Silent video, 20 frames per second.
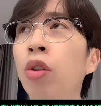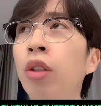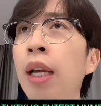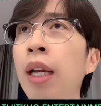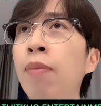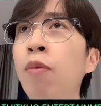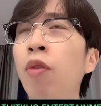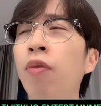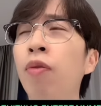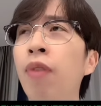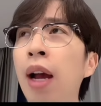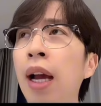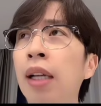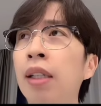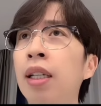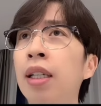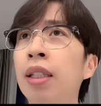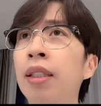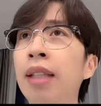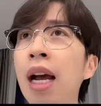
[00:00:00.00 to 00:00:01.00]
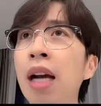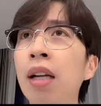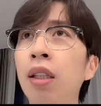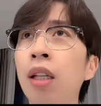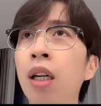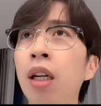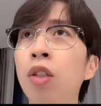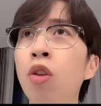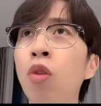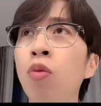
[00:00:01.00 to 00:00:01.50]
có thấy một vài người
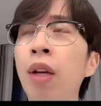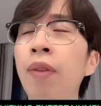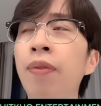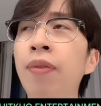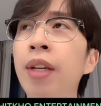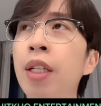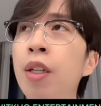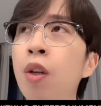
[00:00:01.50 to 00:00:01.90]
tác tớ trong cái